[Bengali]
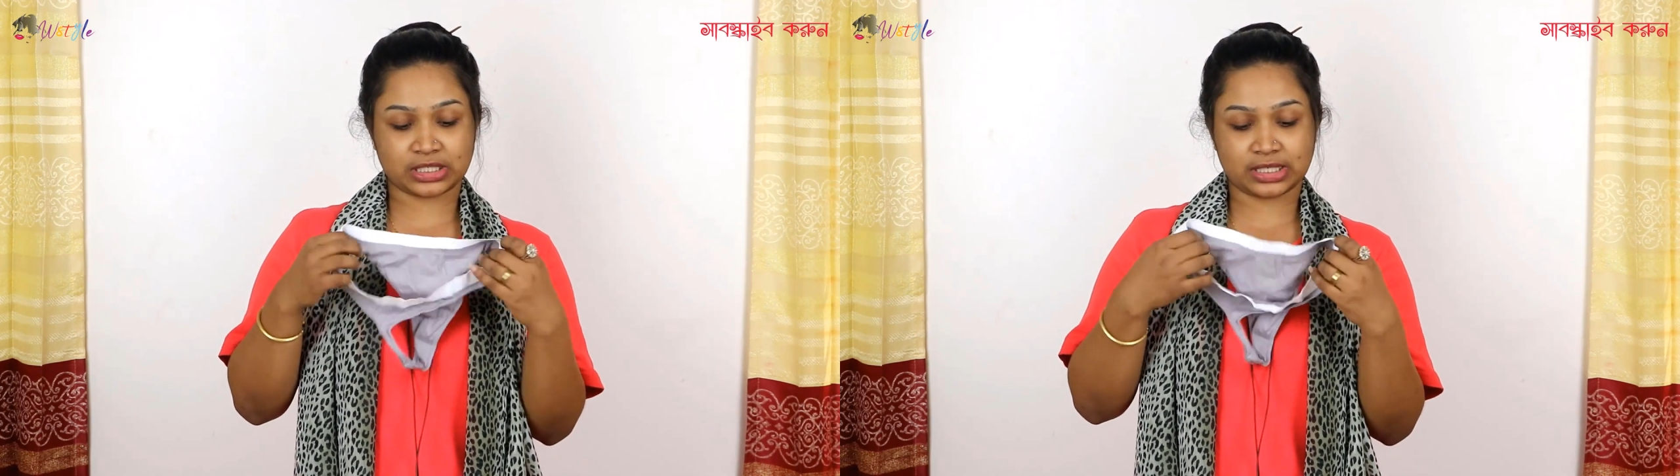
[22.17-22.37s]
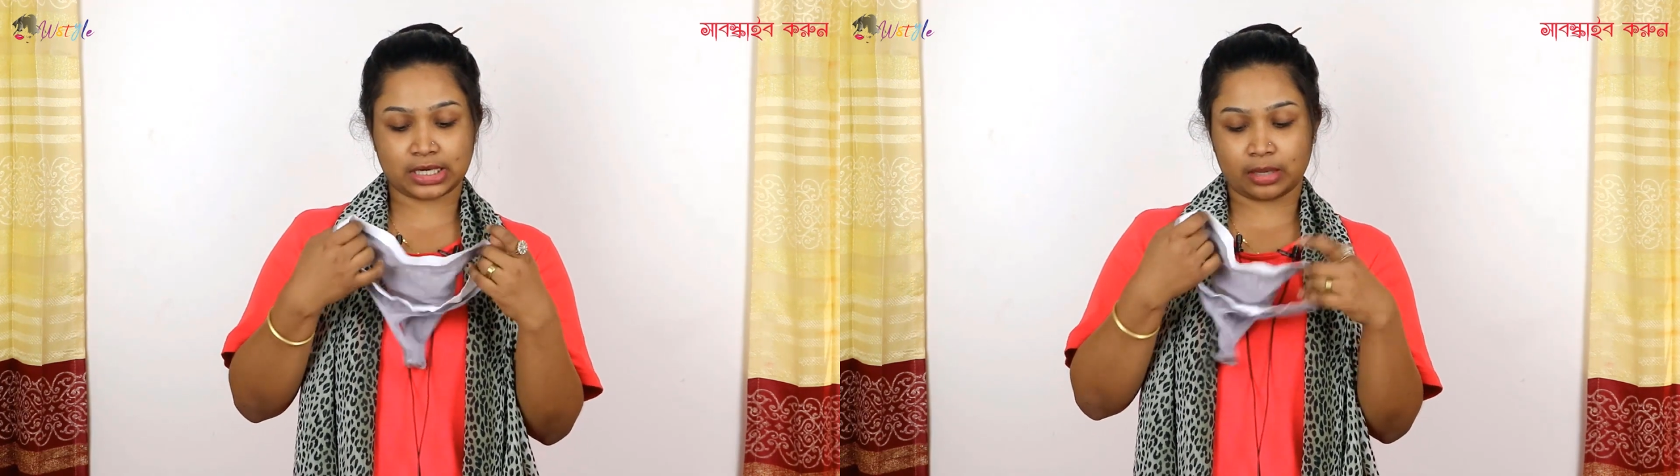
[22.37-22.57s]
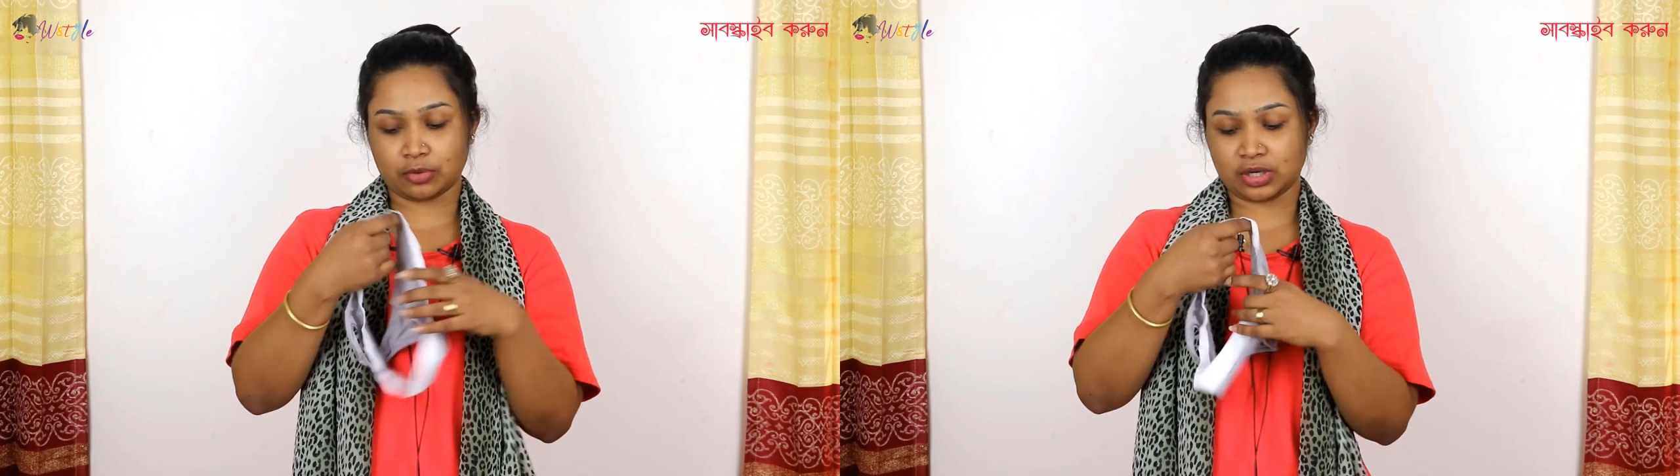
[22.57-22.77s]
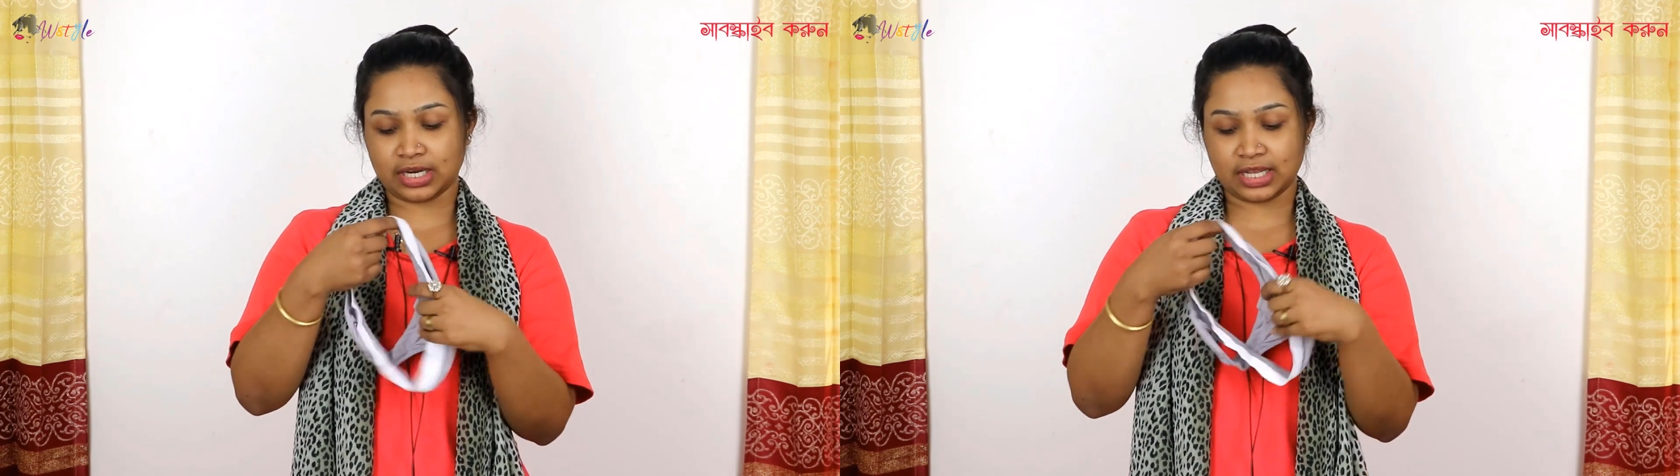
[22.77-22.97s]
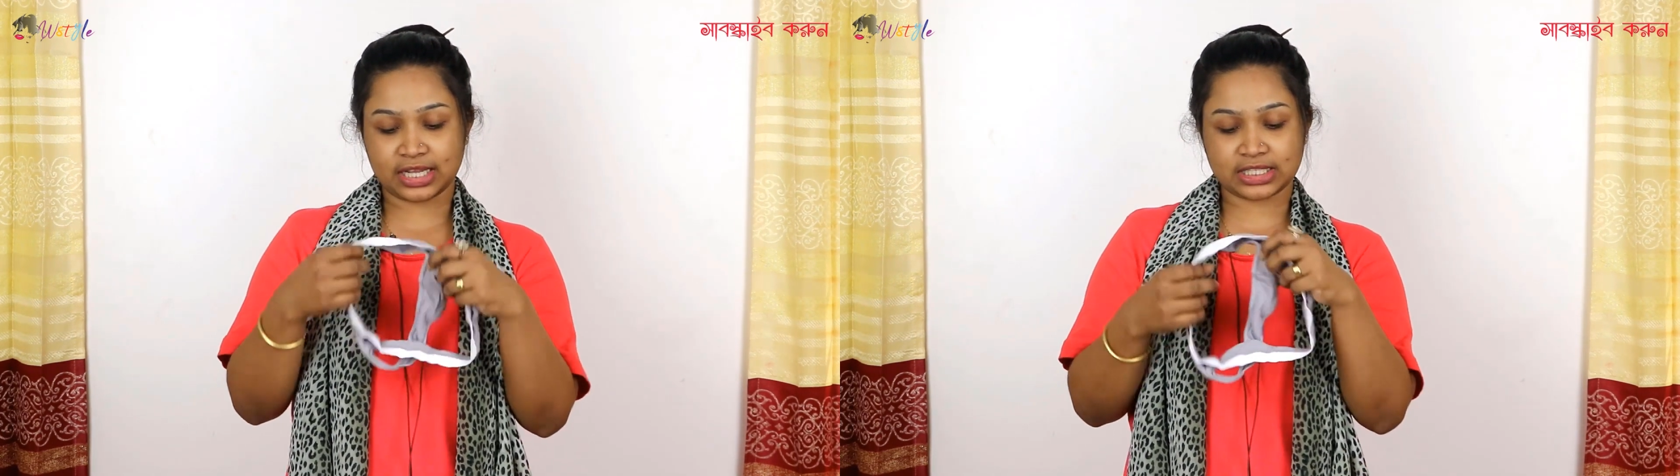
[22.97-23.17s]
পাচ্ছেন ডাবল
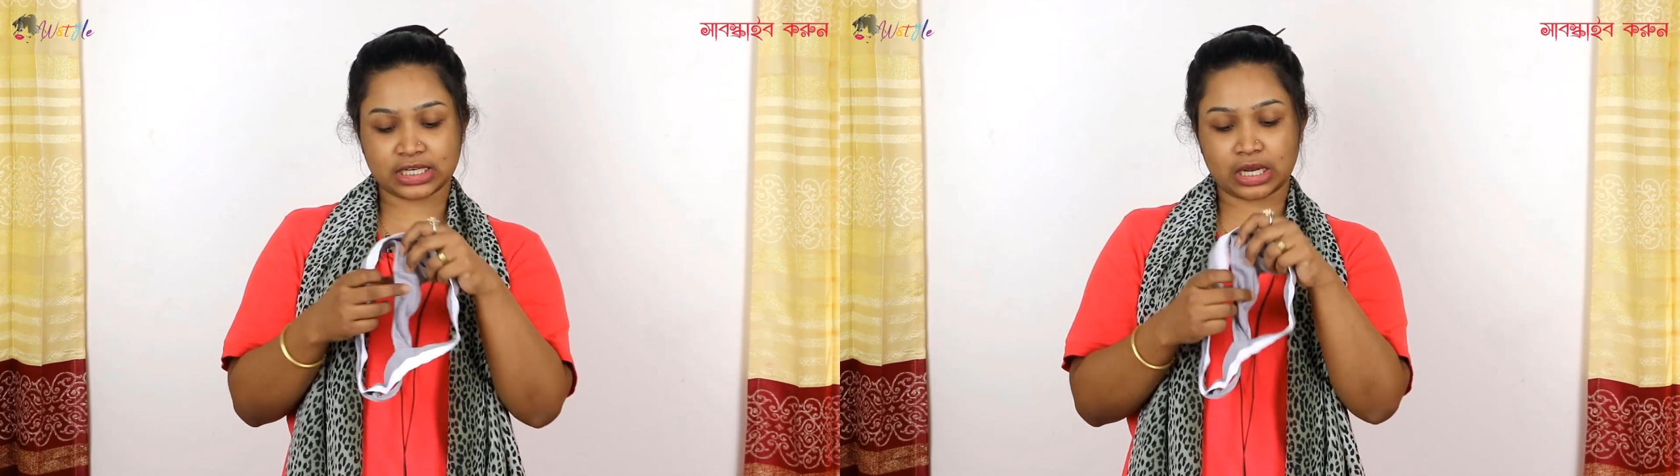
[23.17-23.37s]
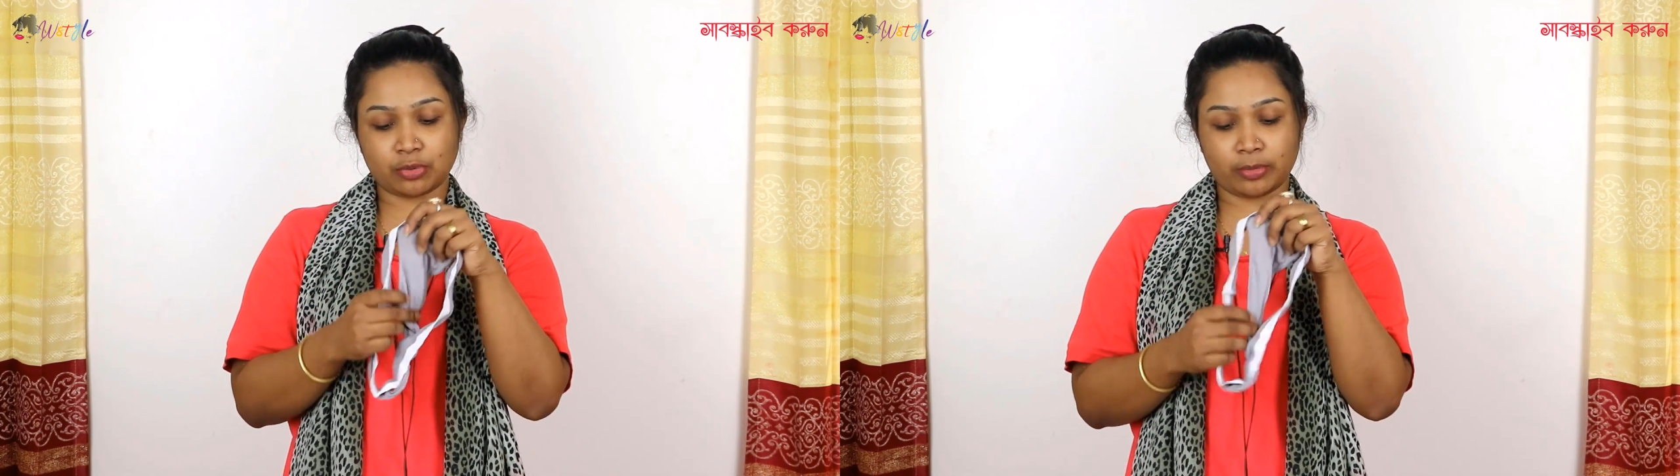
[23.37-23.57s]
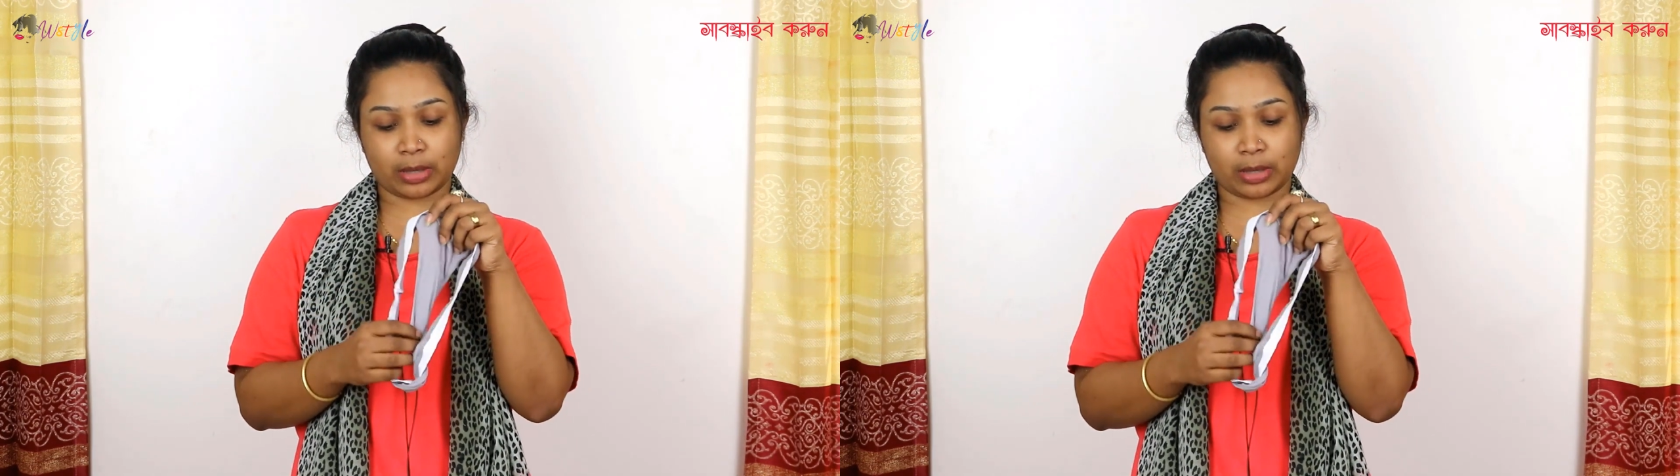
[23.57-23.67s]
লেয়ারি গেঞ্জির কাপড়